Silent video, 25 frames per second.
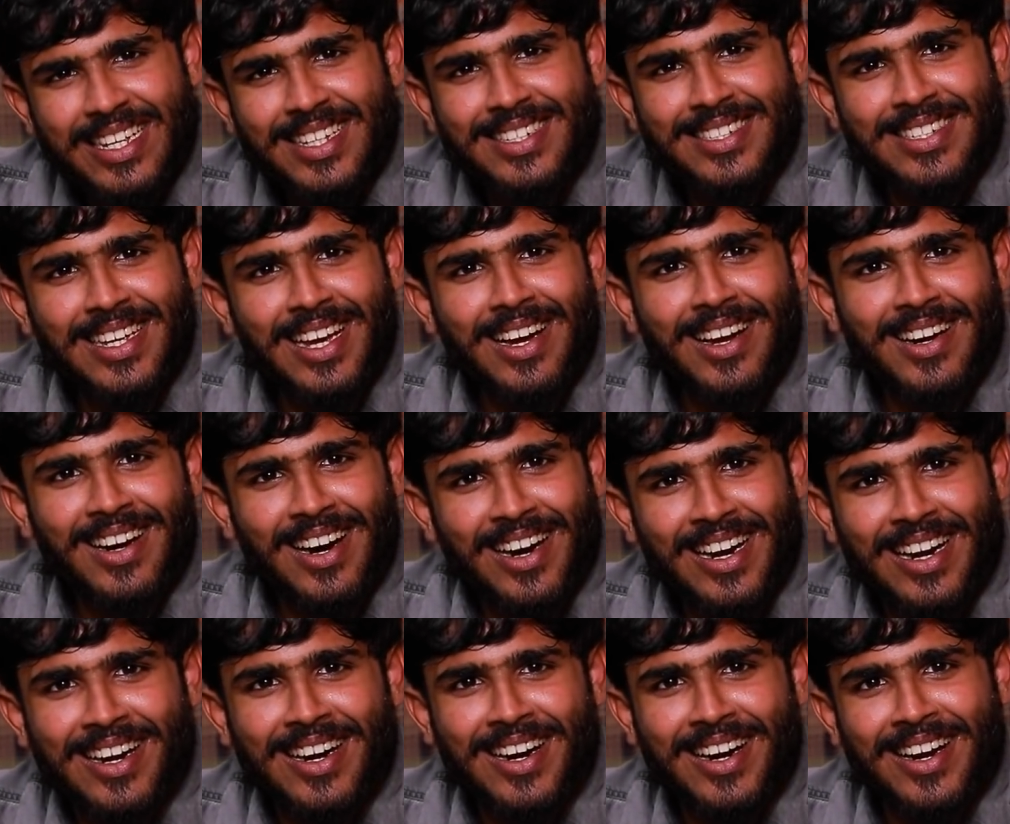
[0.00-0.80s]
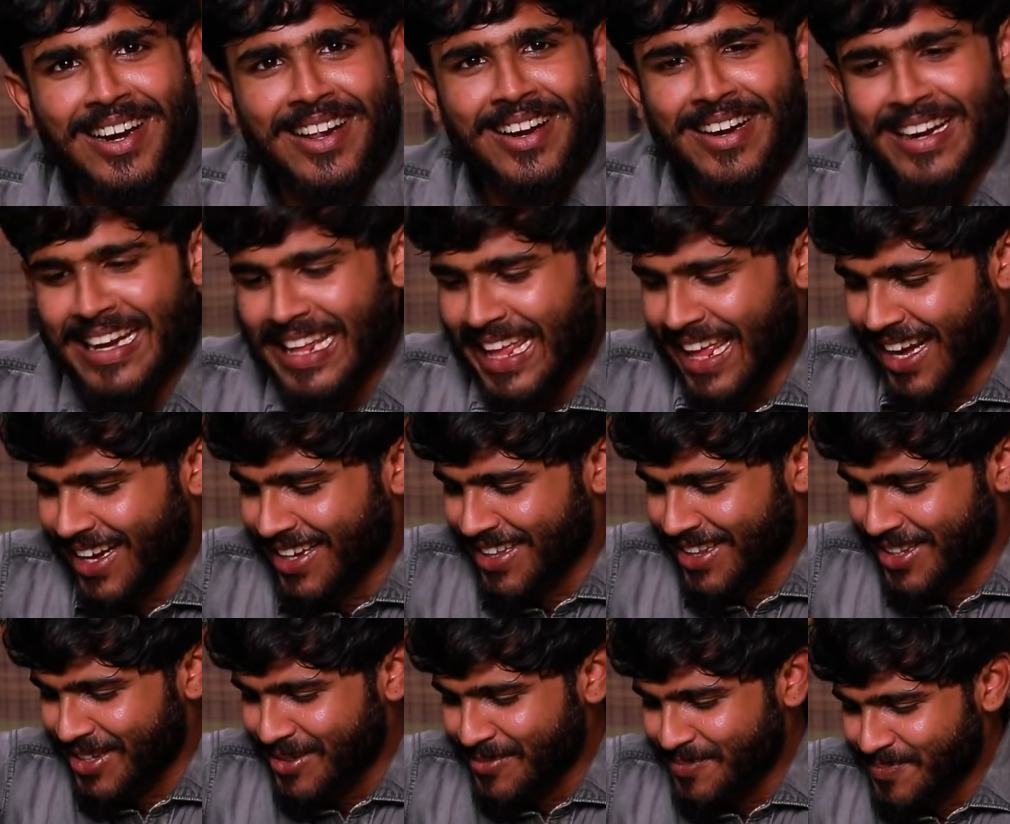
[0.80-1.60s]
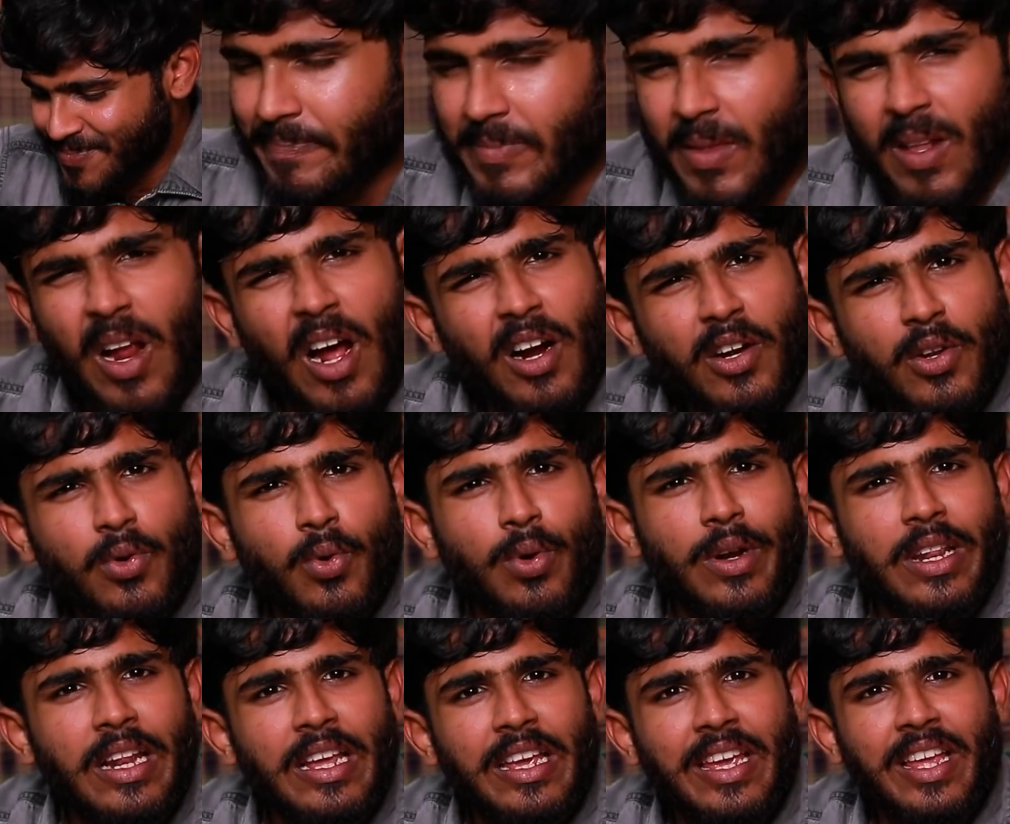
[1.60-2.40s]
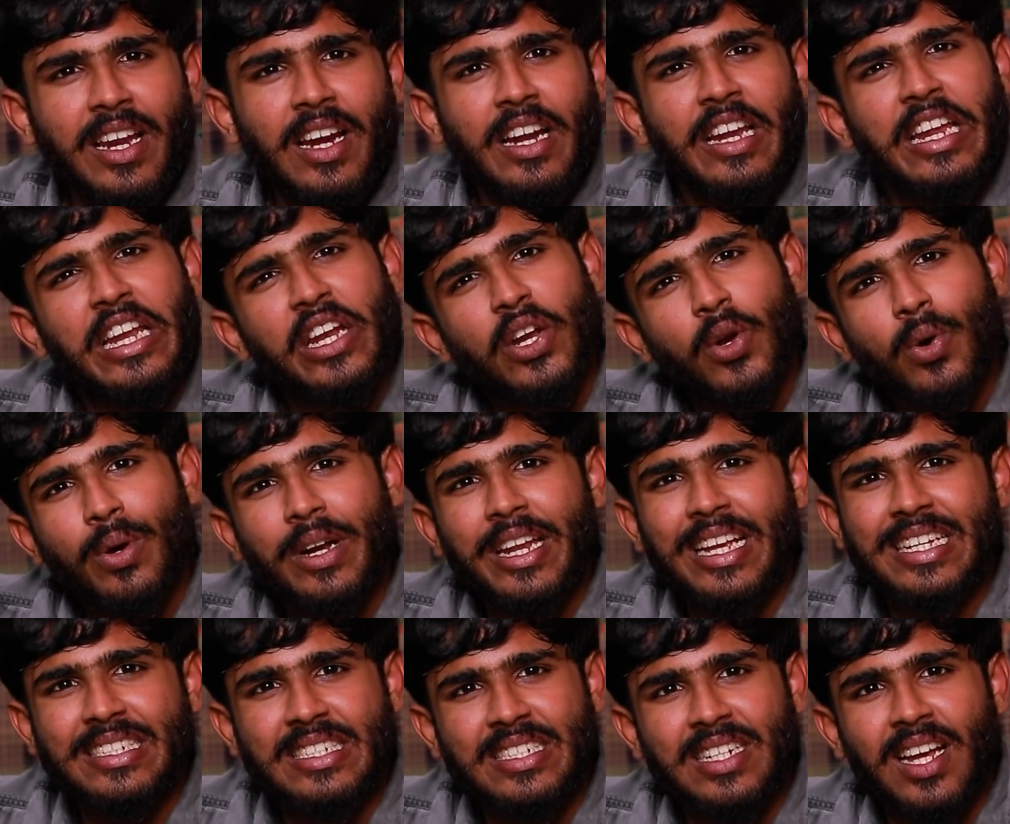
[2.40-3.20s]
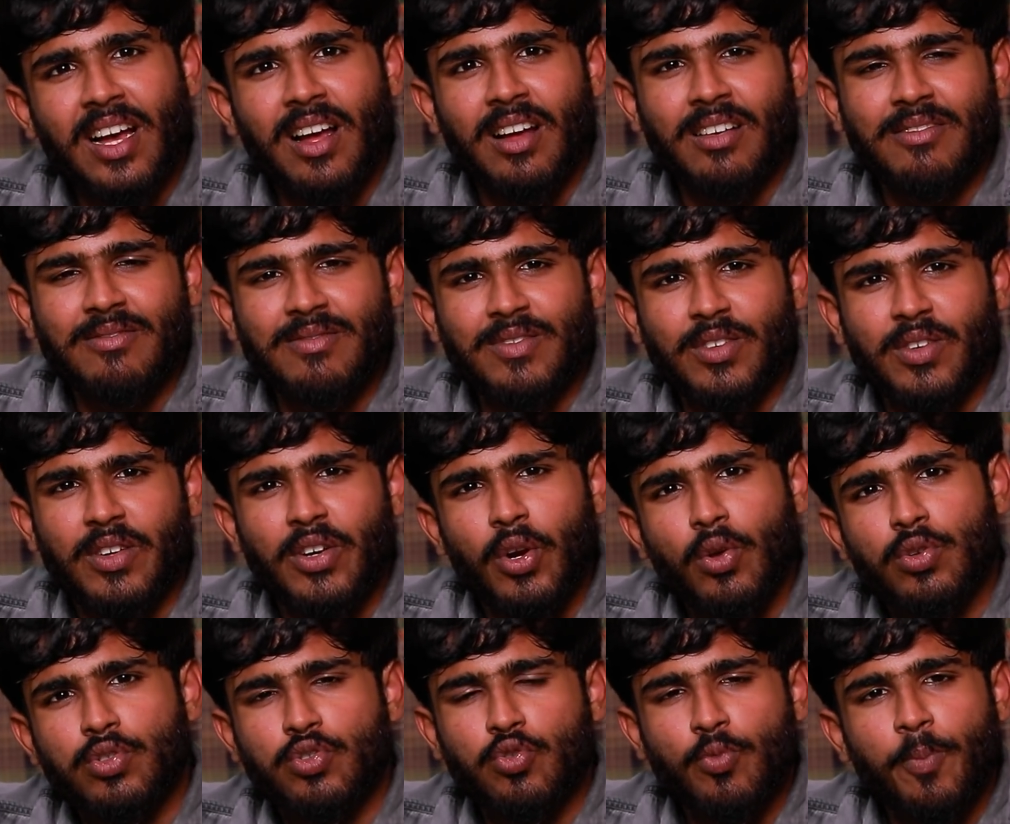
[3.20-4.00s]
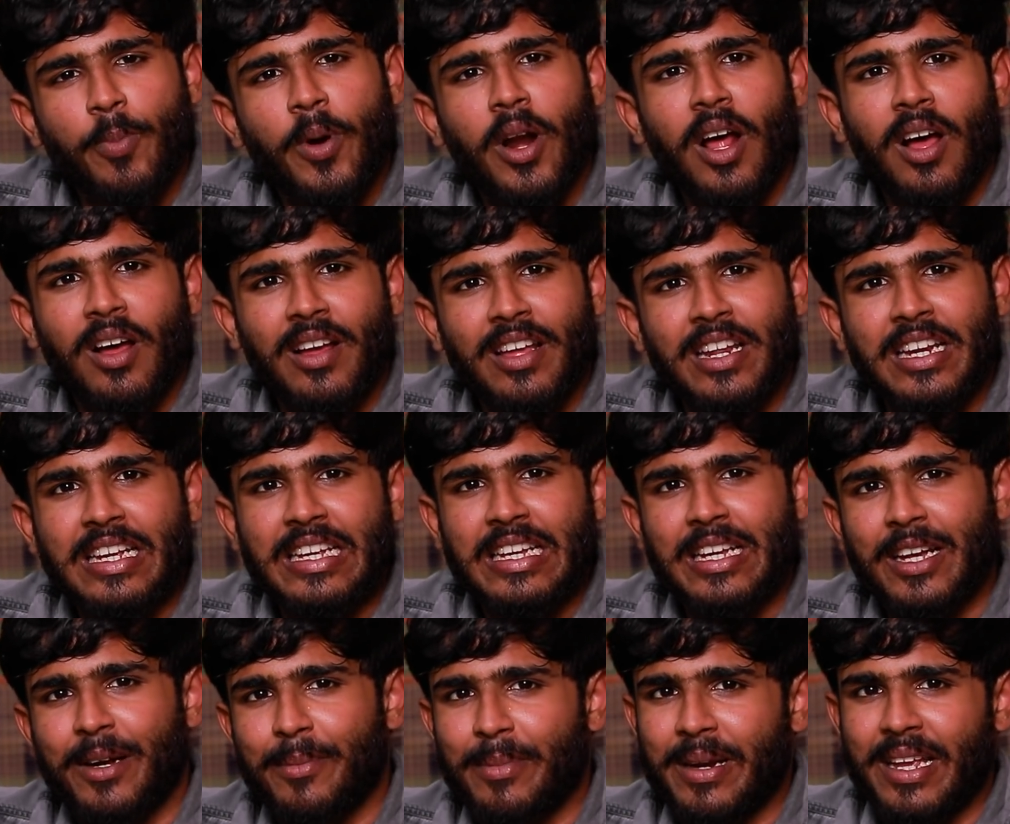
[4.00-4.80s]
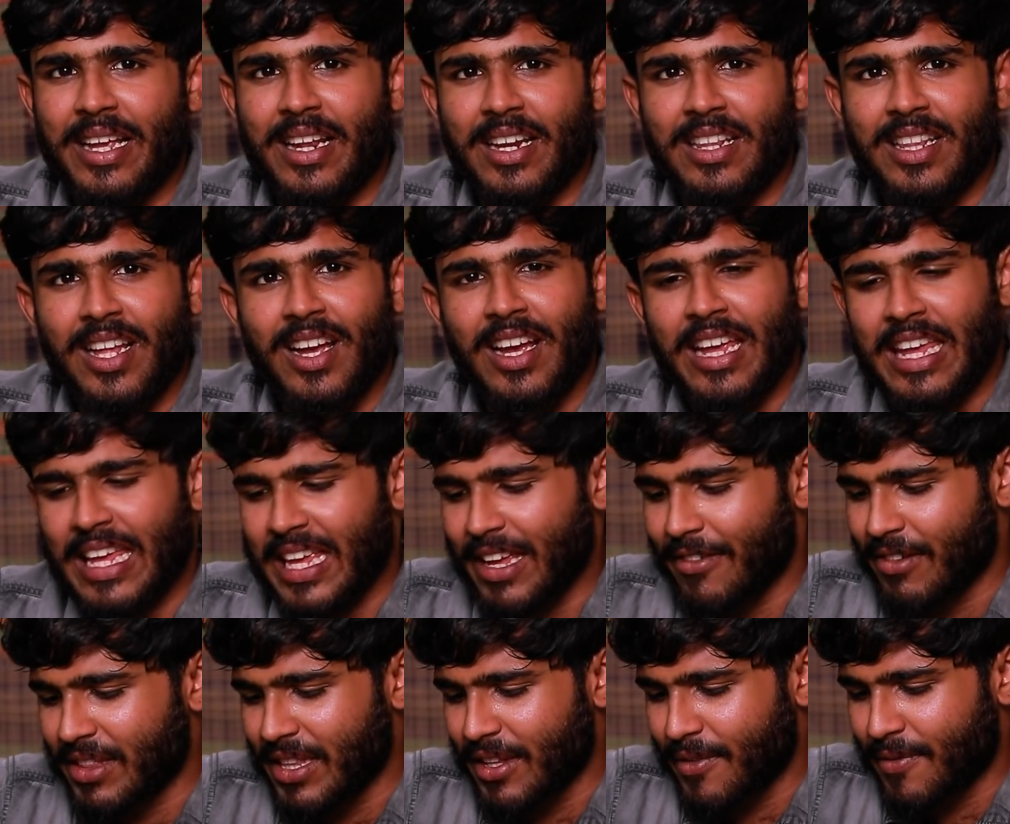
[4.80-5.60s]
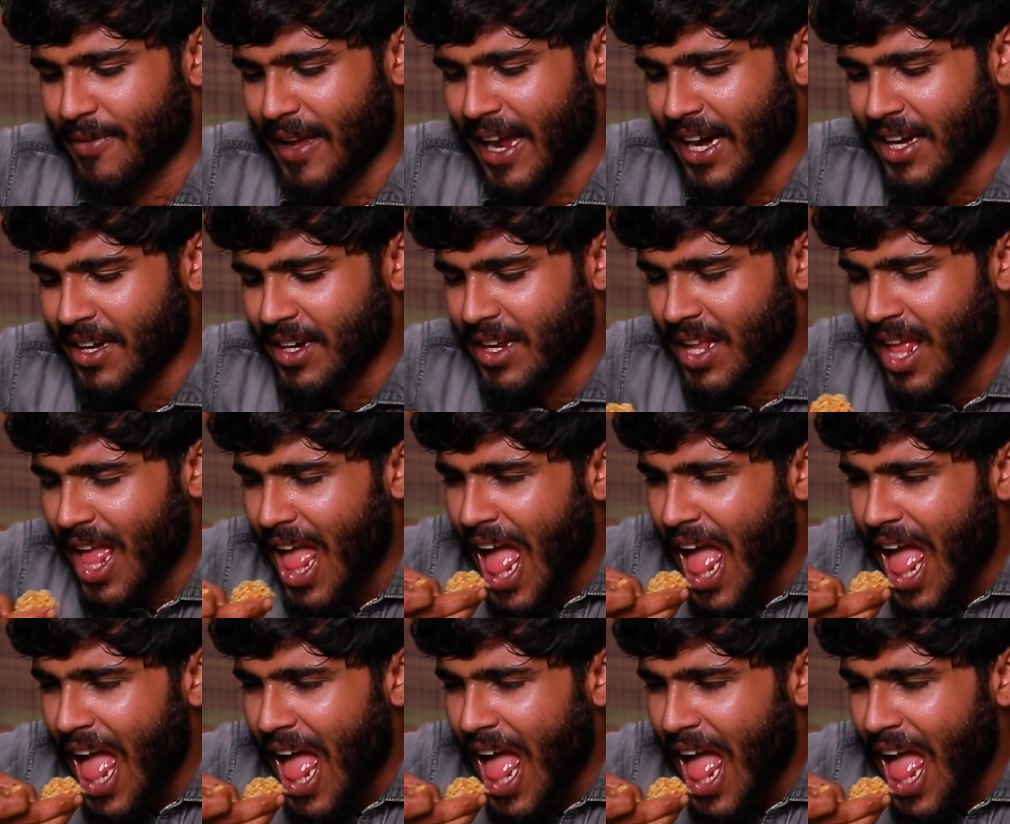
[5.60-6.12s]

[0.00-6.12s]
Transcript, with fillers: ஈஸியாக கடை கடை கடை இறங்குது நாட்டுக்கோழியில் ஈரல் இன்னும் டேஸ்ட்டாக இன்னும் சூப்பராக இருக்குது அப்படிங்கிறது தான் இங்கே வந்து ஃபேக்ட்